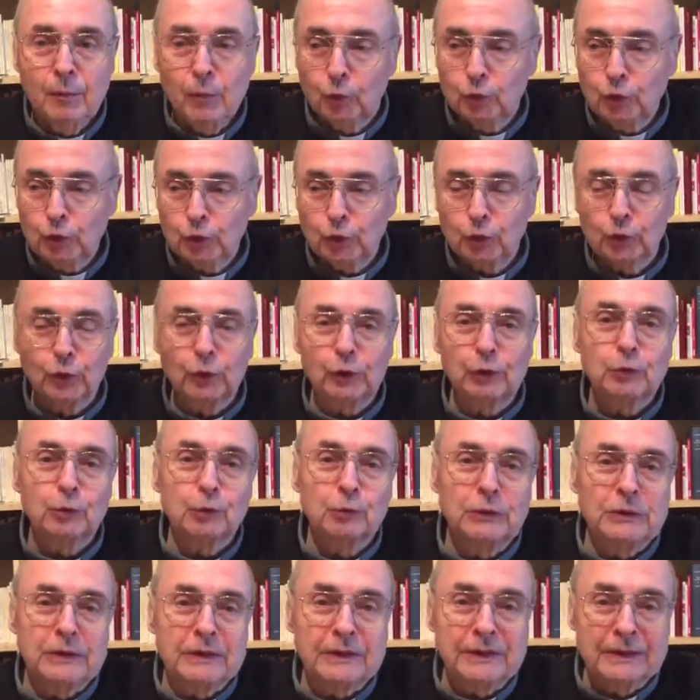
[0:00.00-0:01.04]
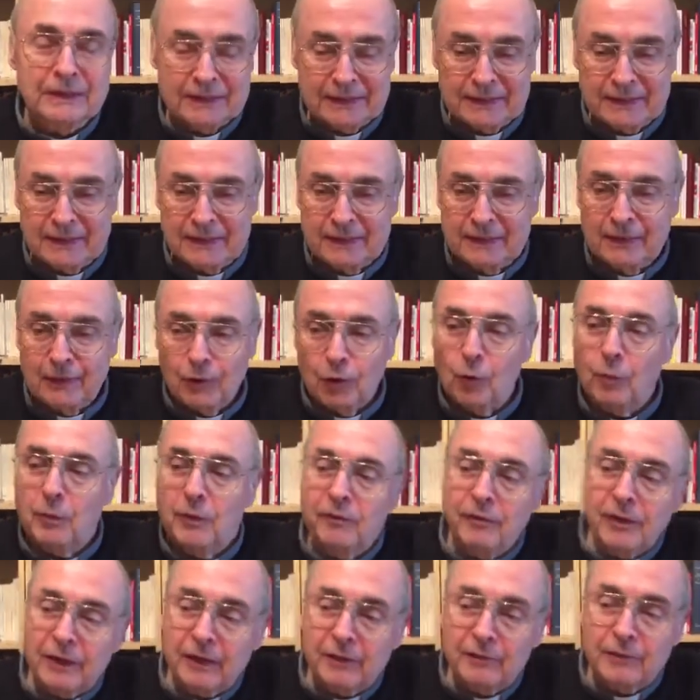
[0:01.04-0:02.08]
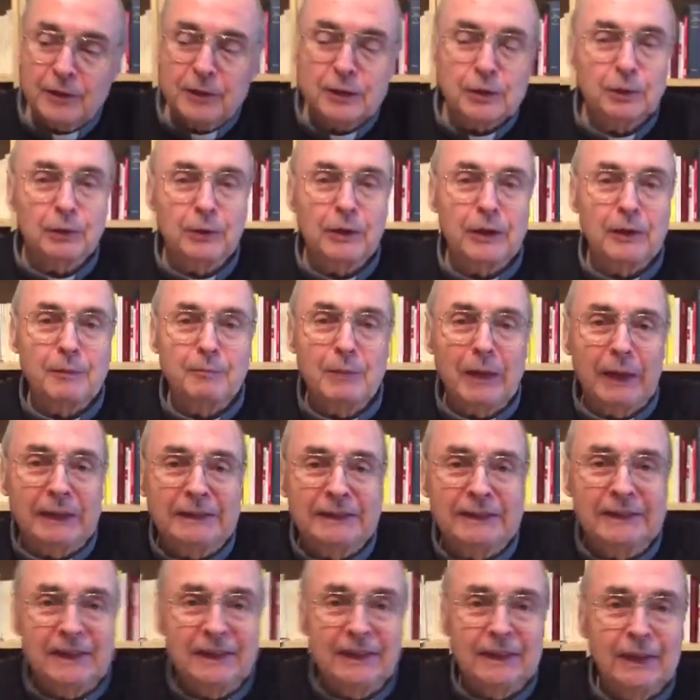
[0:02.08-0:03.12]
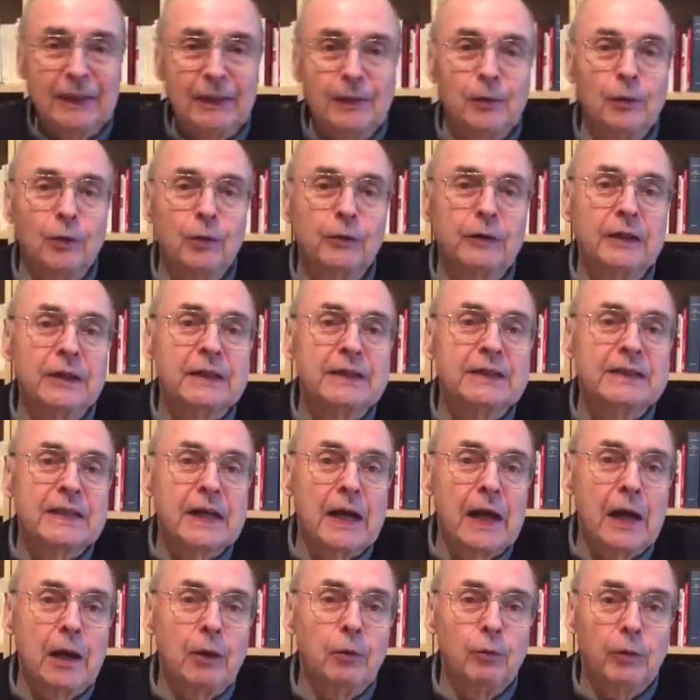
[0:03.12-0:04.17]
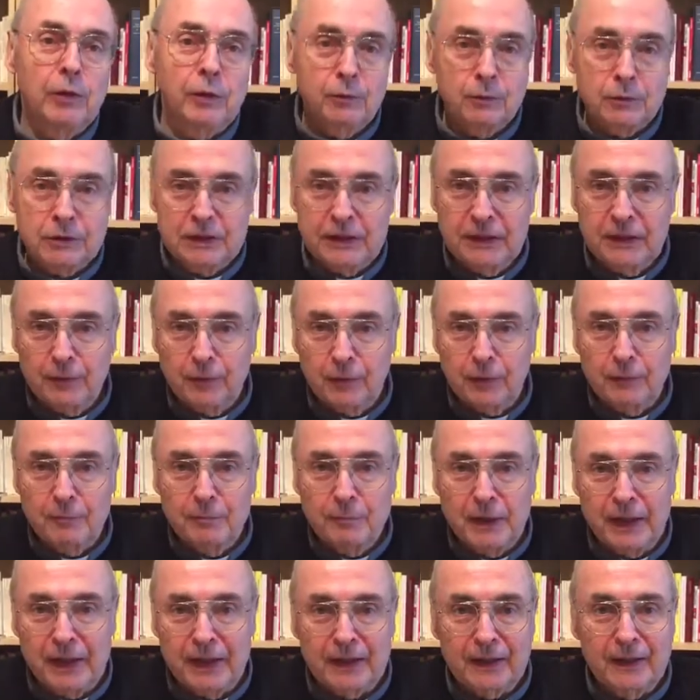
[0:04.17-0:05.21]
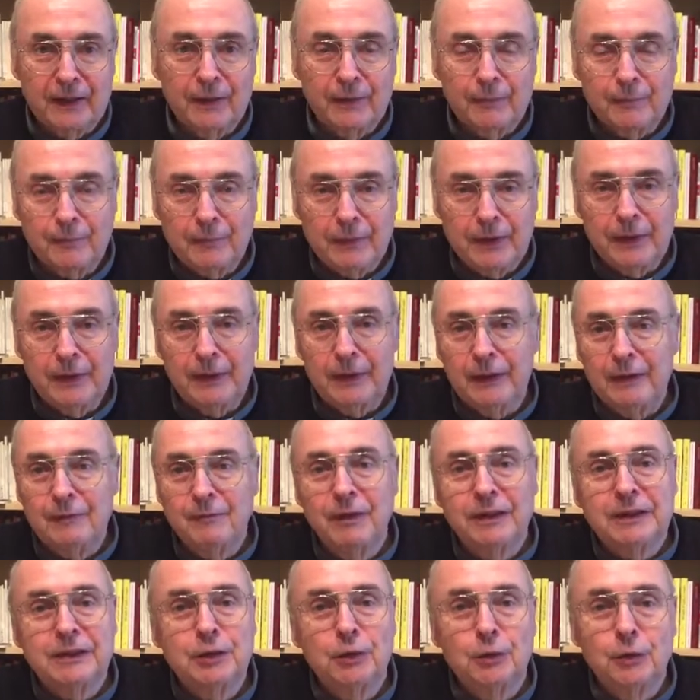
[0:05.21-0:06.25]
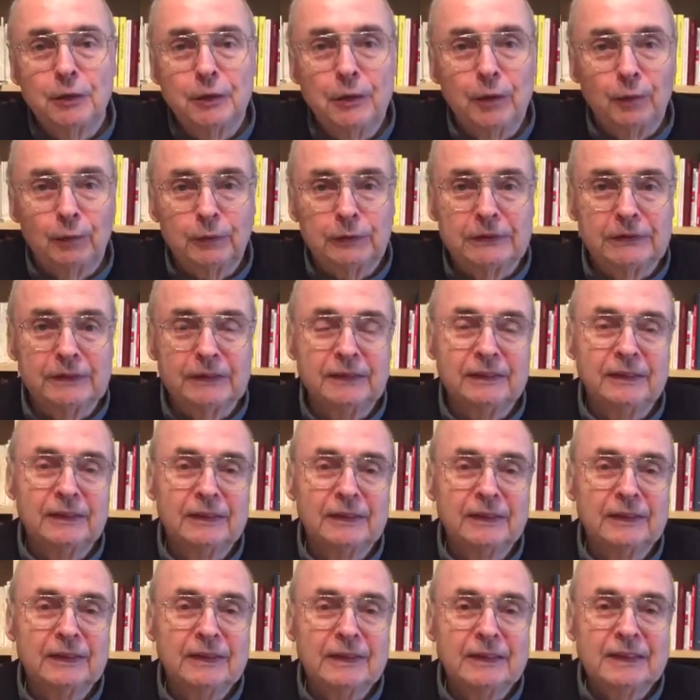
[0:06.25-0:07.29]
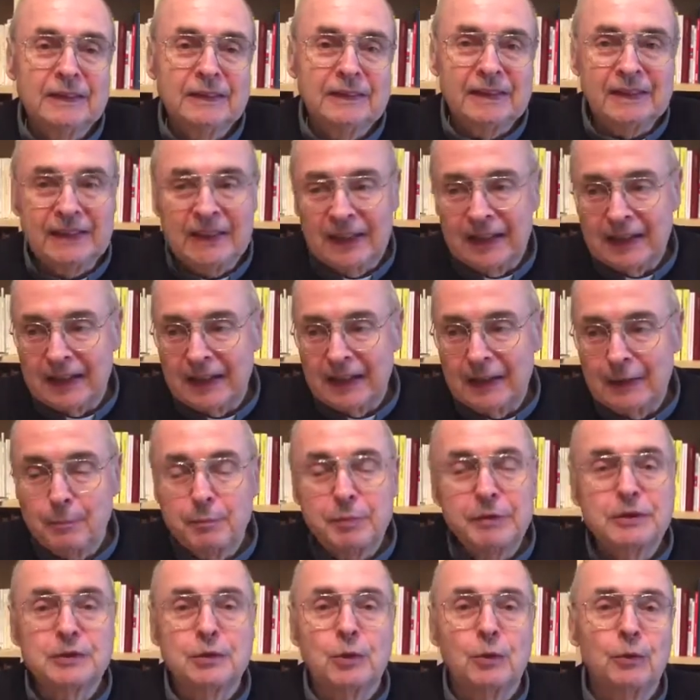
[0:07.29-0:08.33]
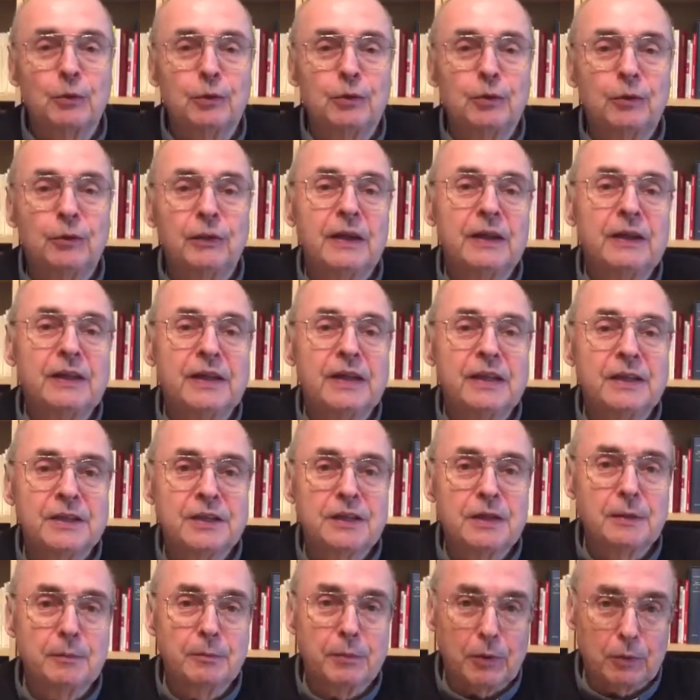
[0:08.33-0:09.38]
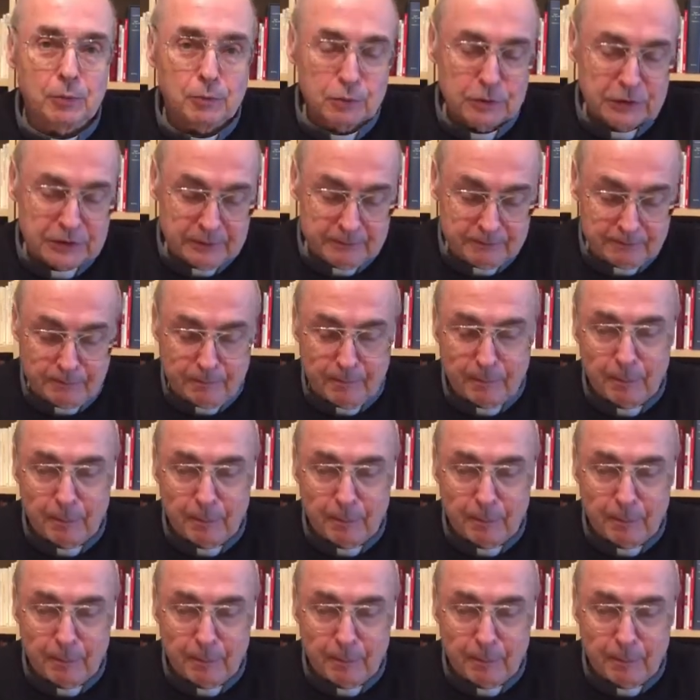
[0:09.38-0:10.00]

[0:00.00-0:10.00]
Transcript: Buongiorno a tutti. Come avete visto dall'immagine del Codex Aureus di Norimberga, eh, il Vangelo di oggi ci narra l'episodio dei dieci lebrosi.